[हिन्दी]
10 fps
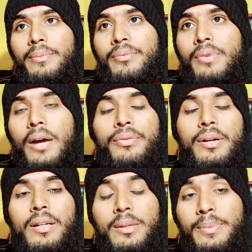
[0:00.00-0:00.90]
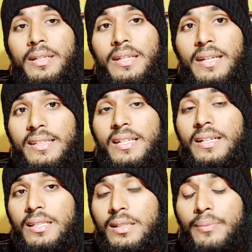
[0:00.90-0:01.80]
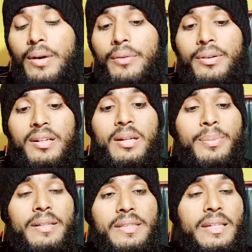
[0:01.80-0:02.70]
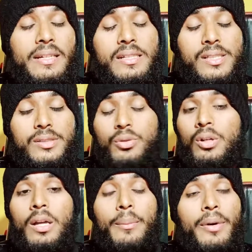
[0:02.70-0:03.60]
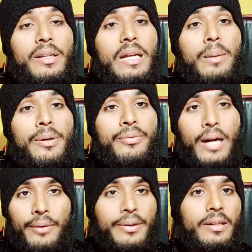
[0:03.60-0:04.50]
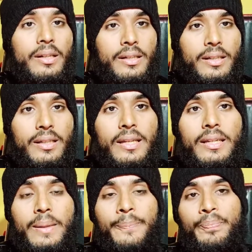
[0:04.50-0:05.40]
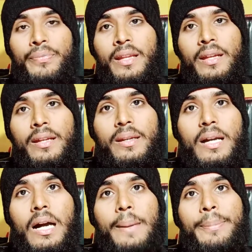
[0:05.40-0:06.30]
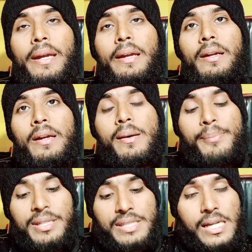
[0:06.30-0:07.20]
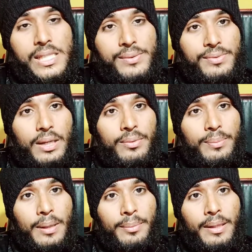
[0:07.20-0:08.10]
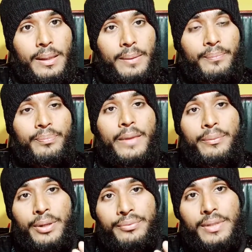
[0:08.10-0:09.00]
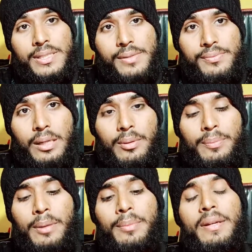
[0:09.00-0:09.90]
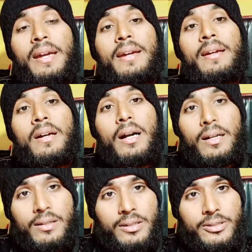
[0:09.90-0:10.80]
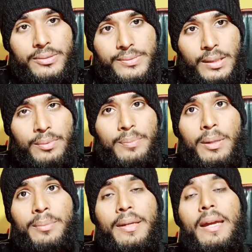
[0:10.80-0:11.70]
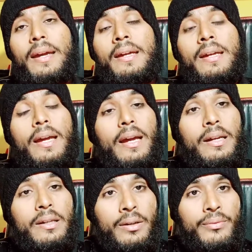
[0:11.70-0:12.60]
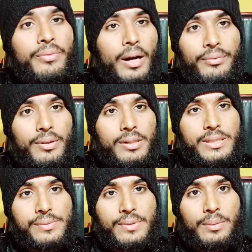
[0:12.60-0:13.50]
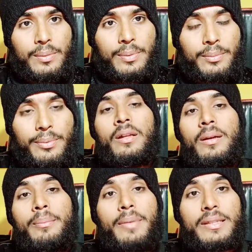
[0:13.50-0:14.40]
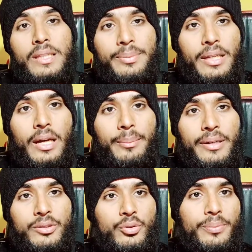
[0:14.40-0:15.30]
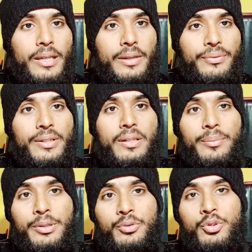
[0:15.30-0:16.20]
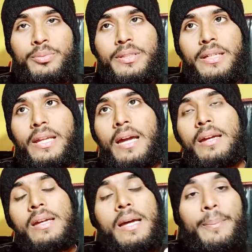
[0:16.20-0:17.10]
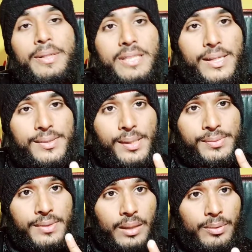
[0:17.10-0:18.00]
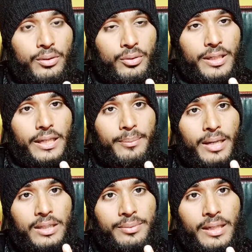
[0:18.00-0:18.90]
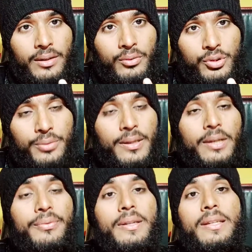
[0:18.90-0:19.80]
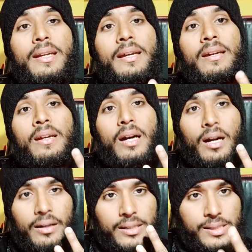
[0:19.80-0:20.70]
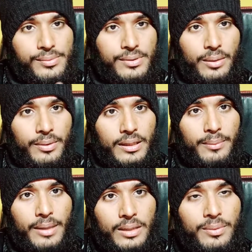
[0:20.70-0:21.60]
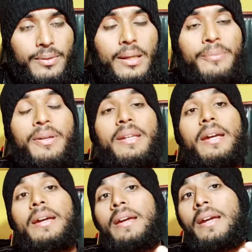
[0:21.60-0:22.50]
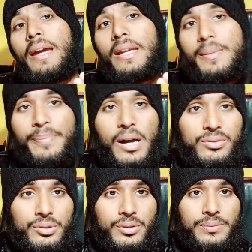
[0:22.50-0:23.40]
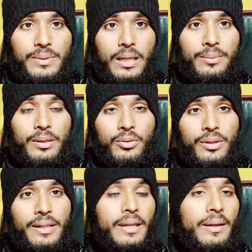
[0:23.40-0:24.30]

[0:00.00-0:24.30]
फाइव हंड्रेड पर किया था कि ये फाइव हंड्रेड पर ये ये कर सकते हो बट यहाँ पे फाइव हंड्रेड ही नहीं है यहाँ पे पचास सब्सक्राइबर पर भी है फिफ्टी सब्सक्राइबर पर भी है हंड्रेड सब्सक्राइबर पर भी है एंड फाइव हंड्रेड सब्सक्राइबर पर भी है मतलब कि हमें जो बेनिफिट अब यूट्यूब दे रहा है पचास सब्सक्राइबर होने के बाद भी एक कुछ बेनिफिट है हंड्रेड सब्सक्राइबर के बाद भी बेनिफिट है एंड पाँच सौ सब्सक्राइबर होने के